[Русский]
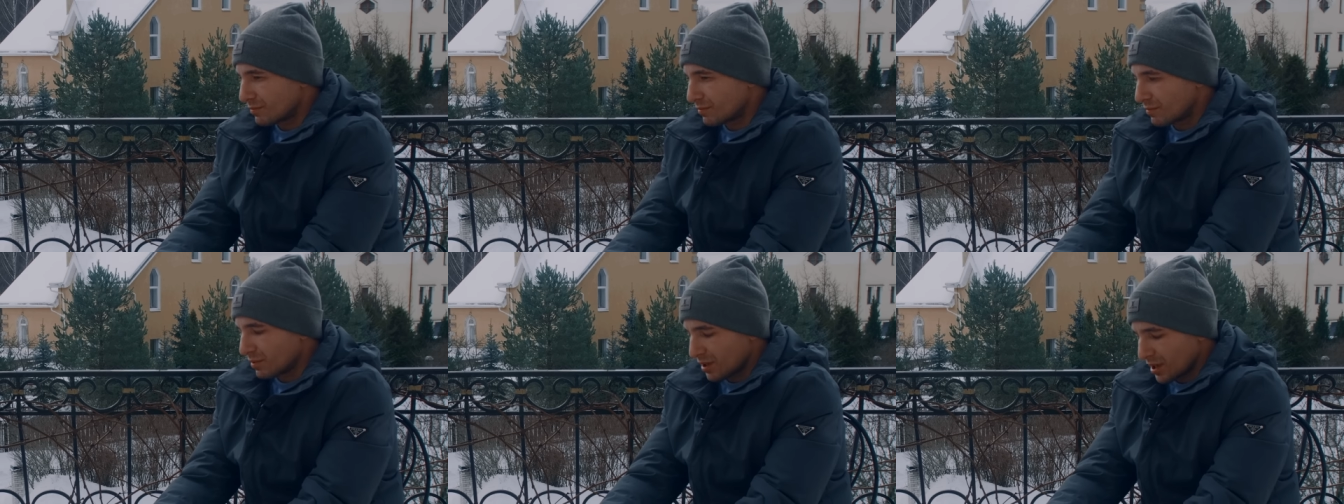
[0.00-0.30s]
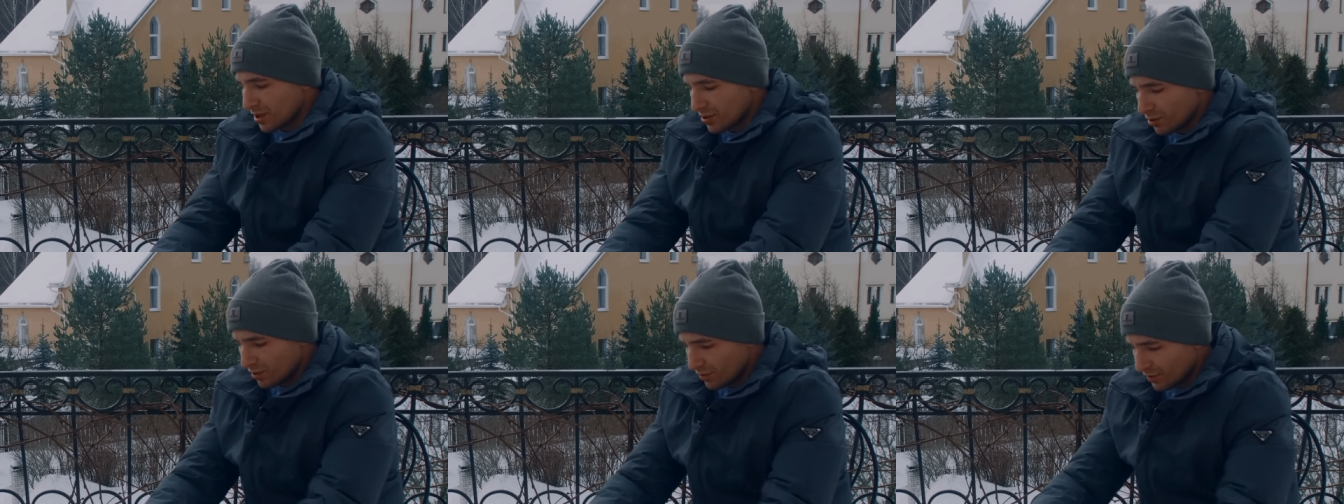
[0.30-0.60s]

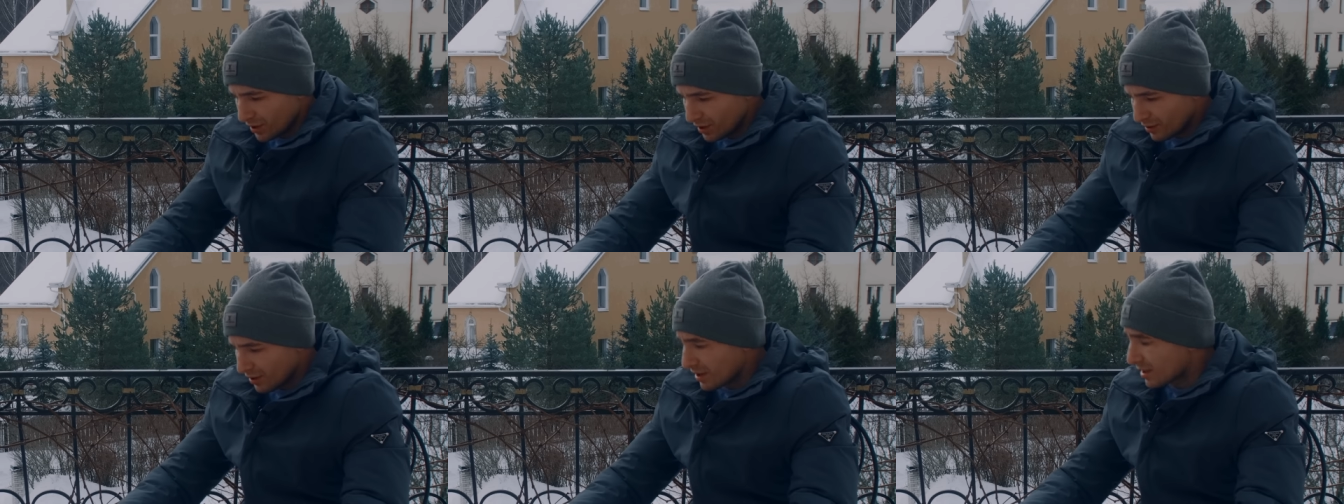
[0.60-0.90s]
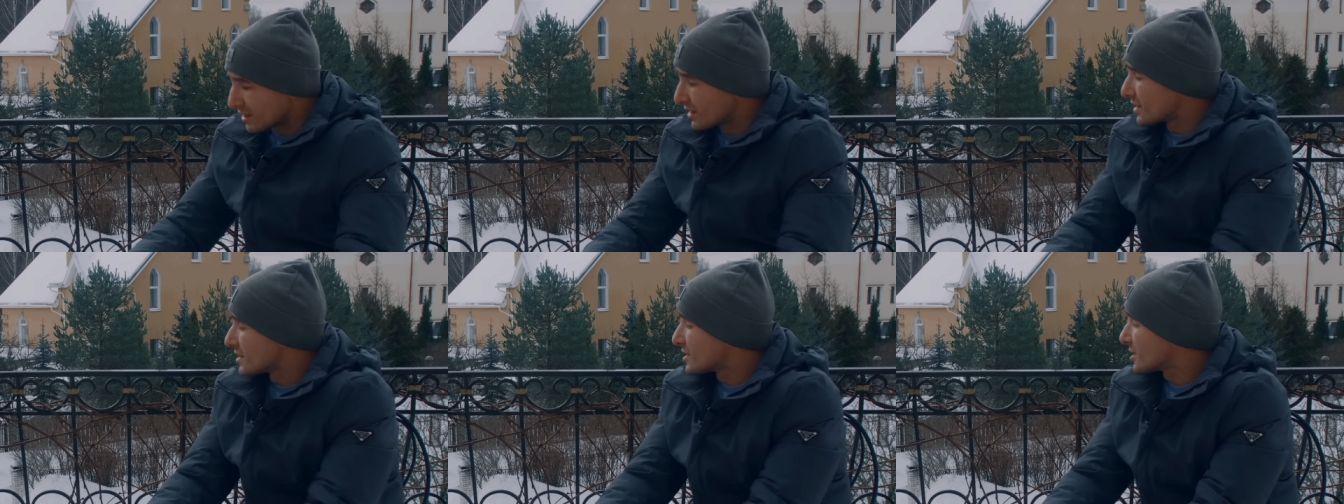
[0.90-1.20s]
разорвана на
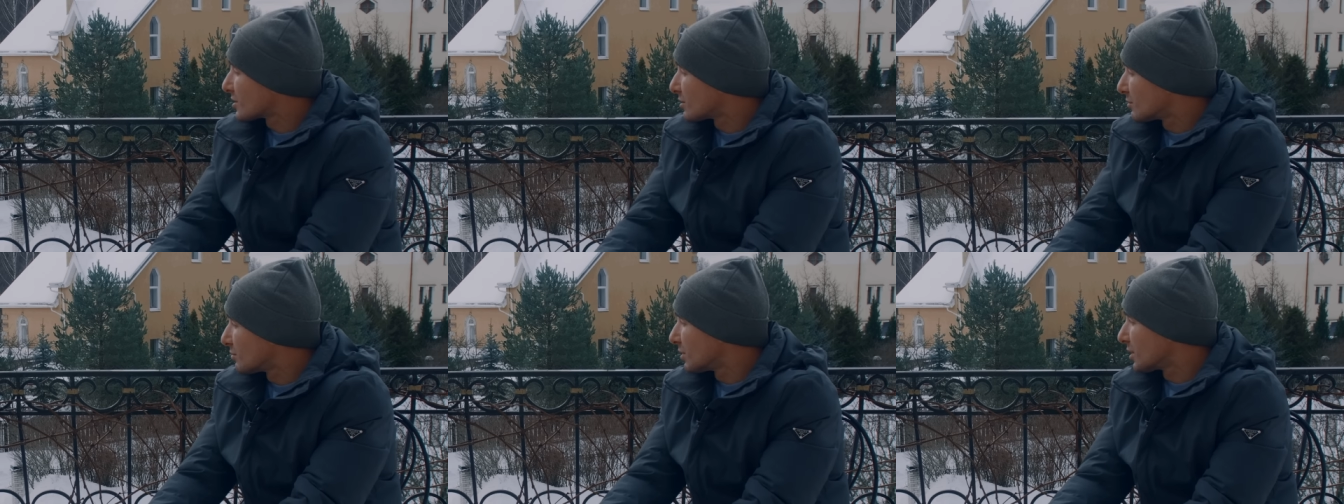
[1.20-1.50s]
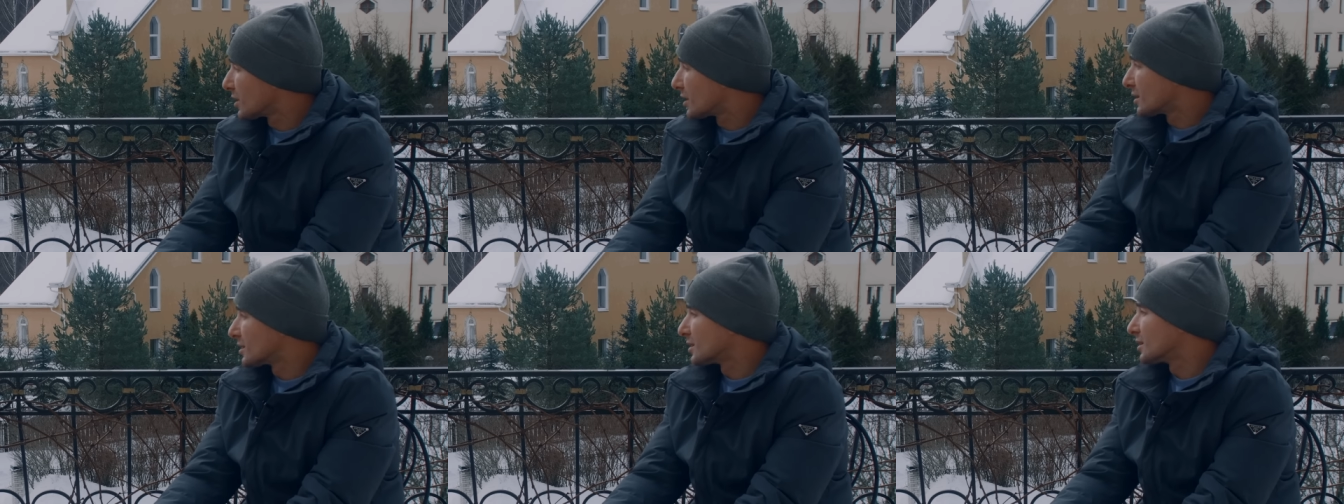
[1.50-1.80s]
ней одежда
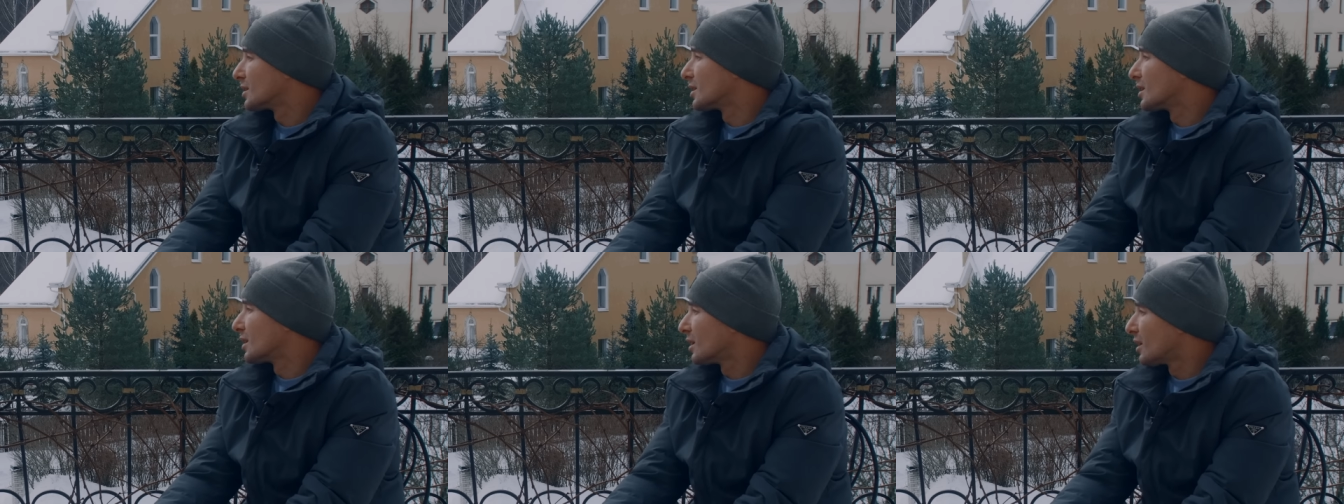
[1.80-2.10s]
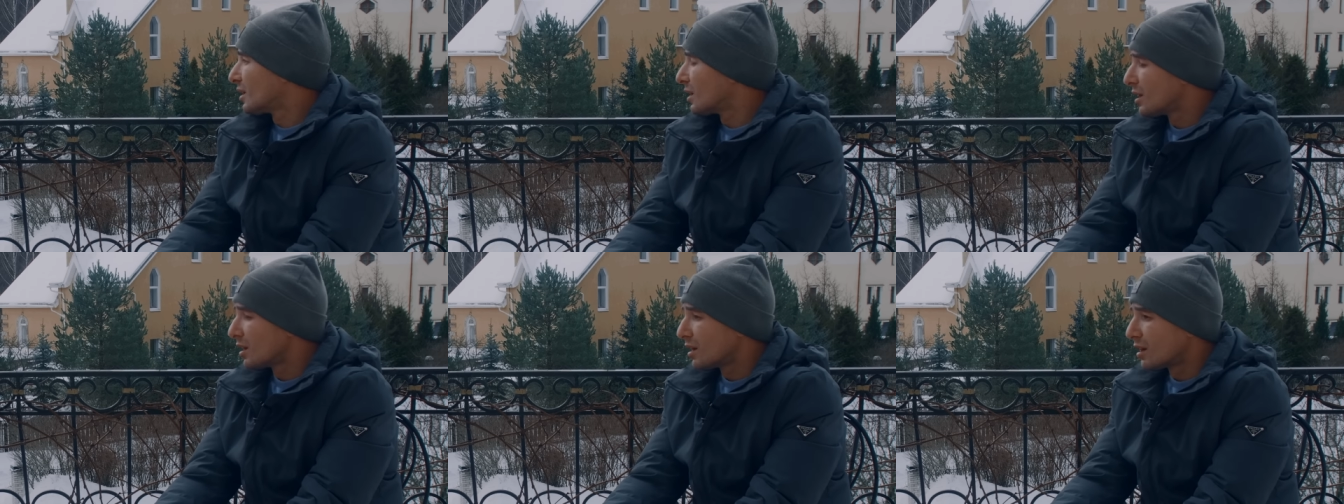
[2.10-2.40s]
была,
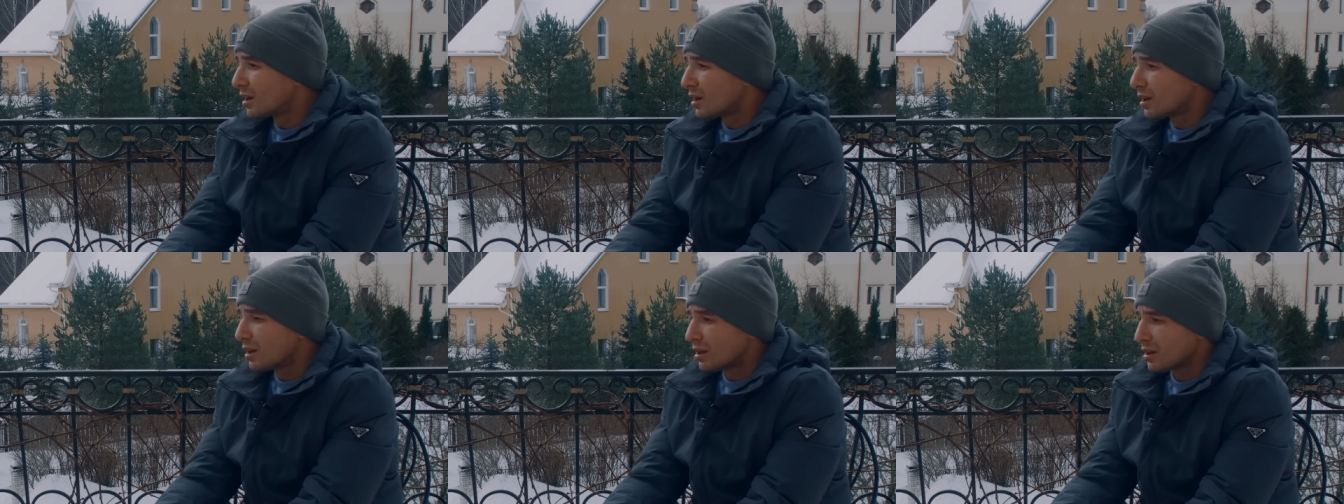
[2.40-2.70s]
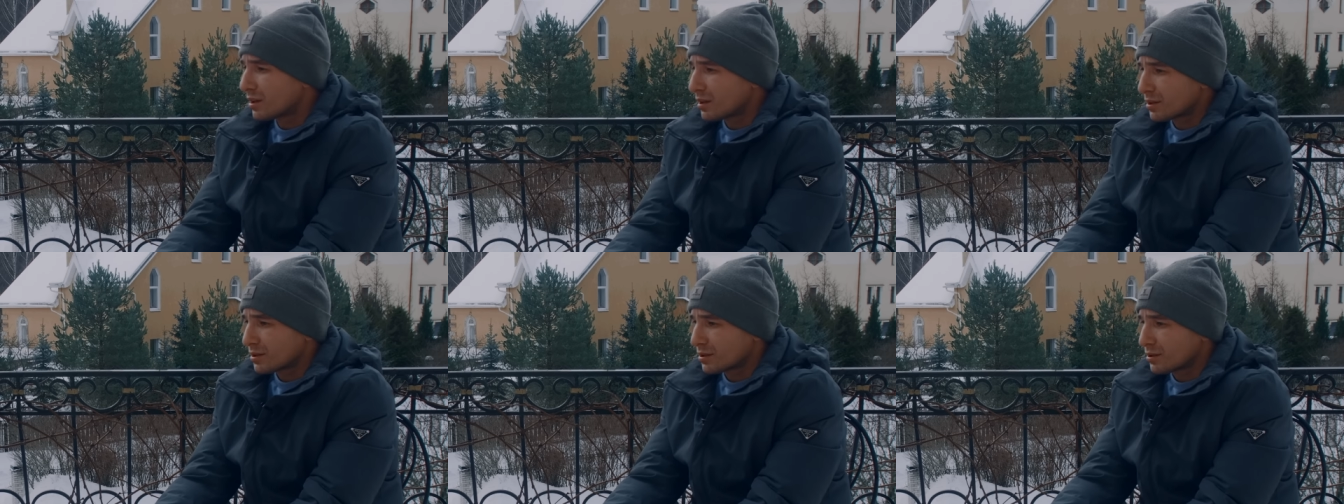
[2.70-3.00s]

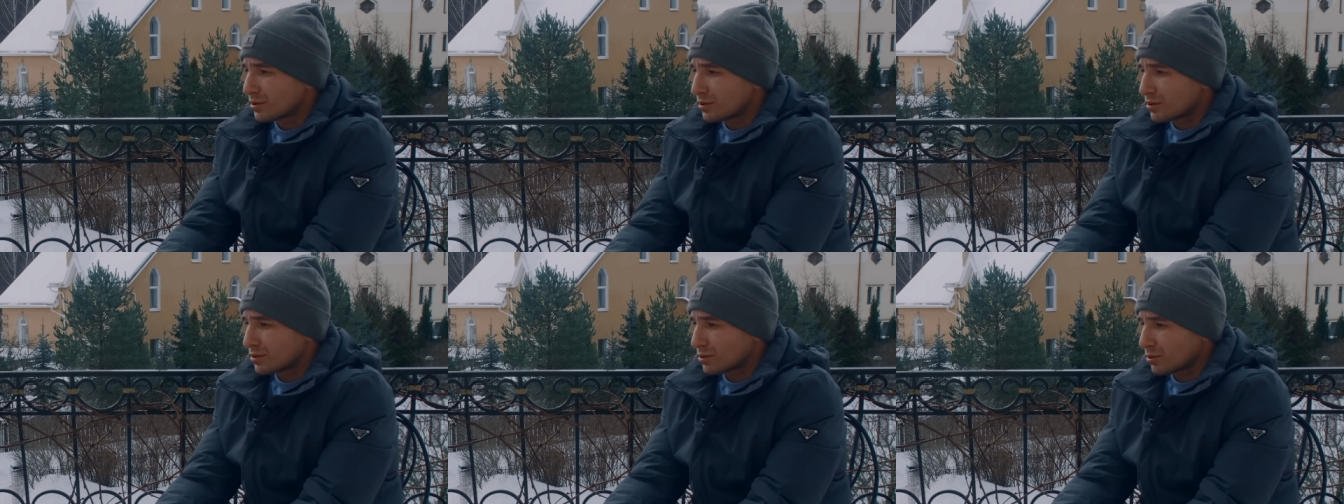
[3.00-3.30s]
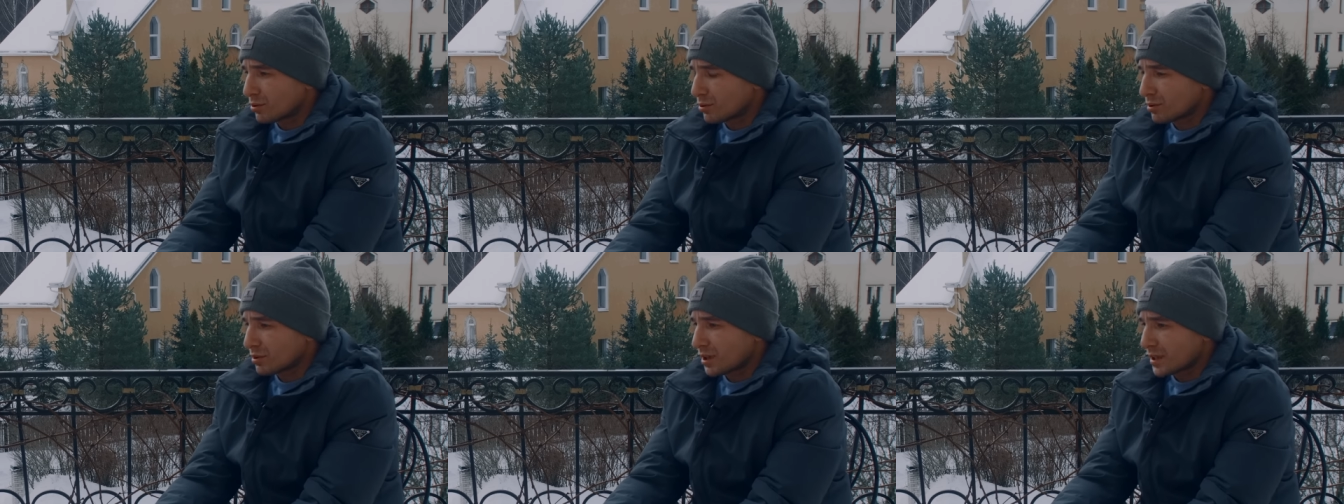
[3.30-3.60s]
и
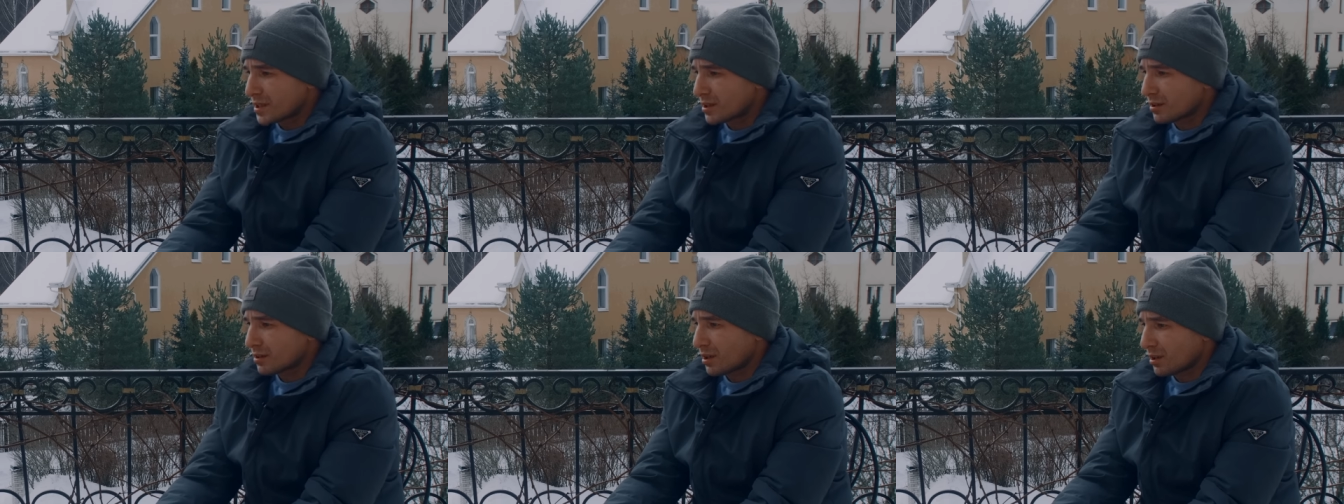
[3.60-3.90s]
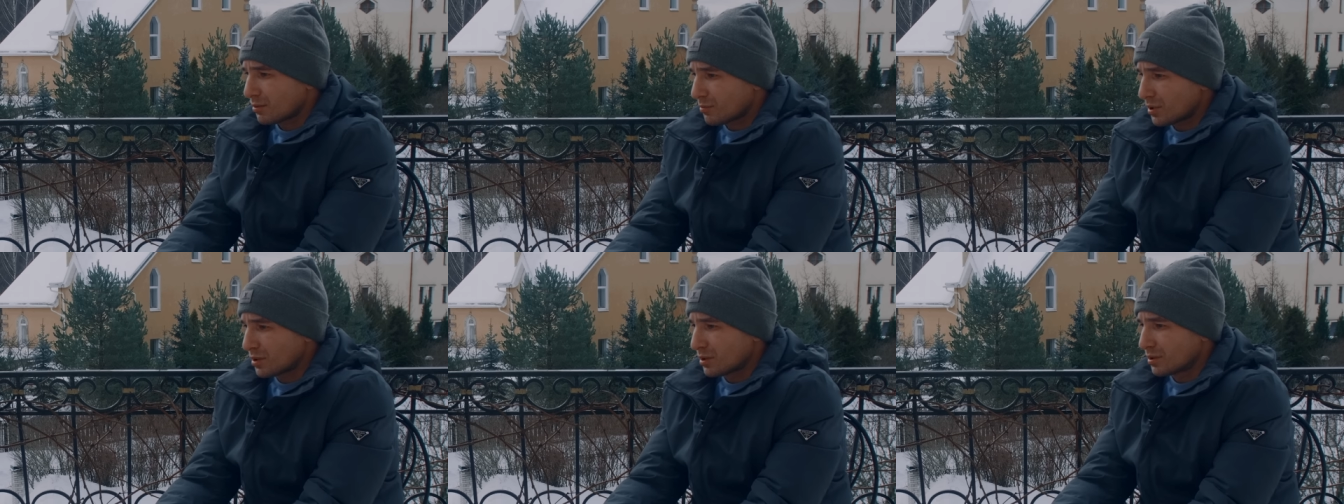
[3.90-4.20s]
что он хотел
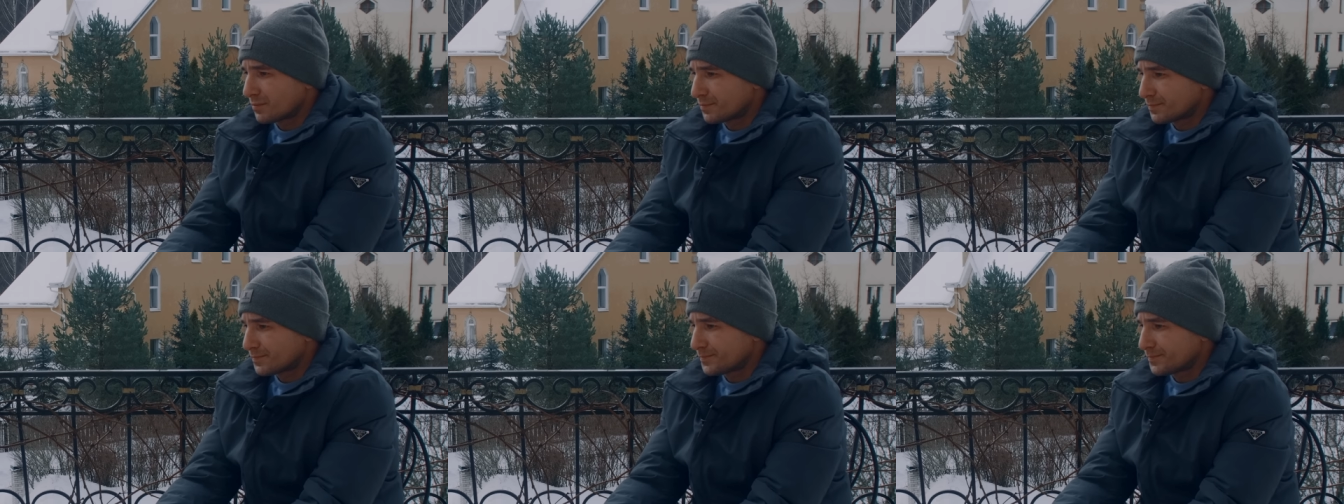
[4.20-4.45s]
как бы,